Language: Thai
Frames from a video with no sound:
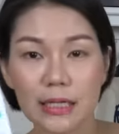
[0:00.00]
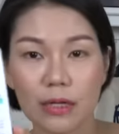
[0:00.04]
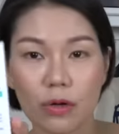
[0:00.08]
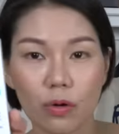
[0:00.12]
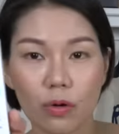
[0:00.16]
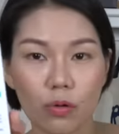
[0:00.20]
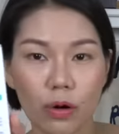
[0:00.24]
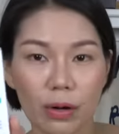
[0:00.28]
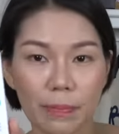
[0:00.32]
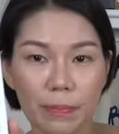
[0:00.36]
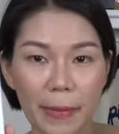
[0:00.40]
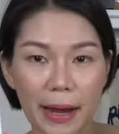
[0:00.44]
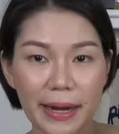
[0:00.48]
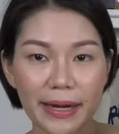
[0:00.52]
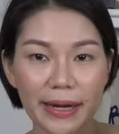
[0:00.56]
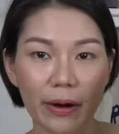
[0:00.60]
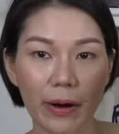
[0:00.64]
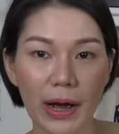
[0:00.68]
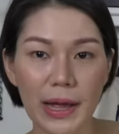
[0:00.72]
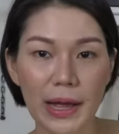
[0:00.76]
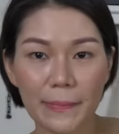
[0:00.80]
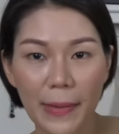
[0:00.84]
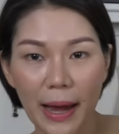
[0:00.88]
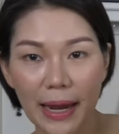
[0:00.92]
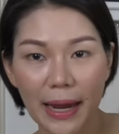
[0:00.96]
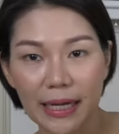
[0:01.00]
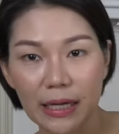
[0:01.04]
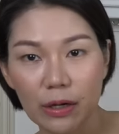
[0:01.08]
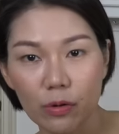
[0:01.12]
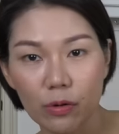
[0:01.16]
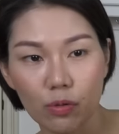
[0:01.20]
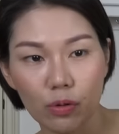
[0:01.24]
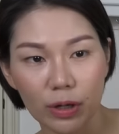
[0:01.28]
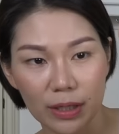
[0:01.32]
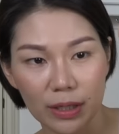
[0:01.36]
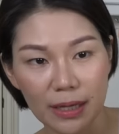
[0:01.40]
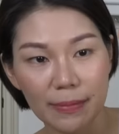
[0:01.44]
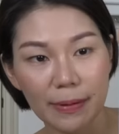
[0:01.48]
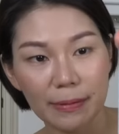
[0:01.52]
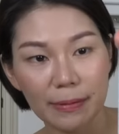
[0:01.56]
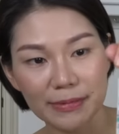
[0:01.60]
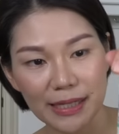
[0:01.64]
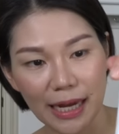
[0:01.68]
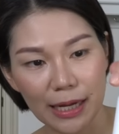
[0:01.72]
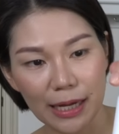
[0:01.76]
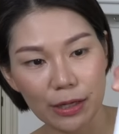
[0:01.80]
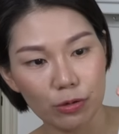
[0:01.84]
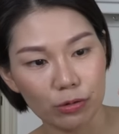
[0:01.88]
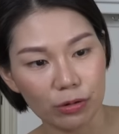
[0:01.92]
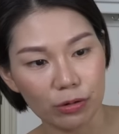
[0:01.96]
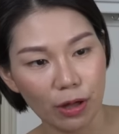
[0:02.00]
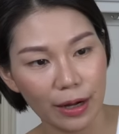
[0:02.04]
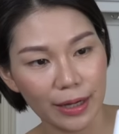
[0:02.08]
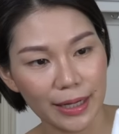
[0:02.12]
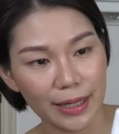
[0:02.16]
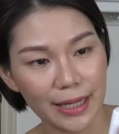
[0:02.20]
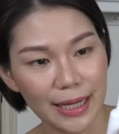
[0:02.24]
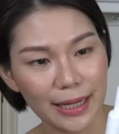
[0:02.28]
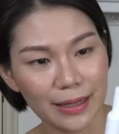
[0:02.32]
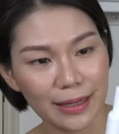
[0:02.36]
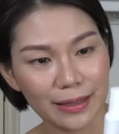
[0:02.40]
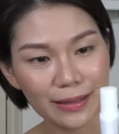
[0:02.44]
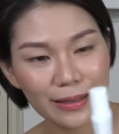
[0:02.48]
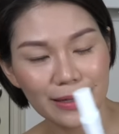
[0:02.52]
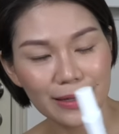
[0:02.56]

คือขวดใหม่ก็ให้มานี่ขวดที่พิมใช้อยู่ตอนนี้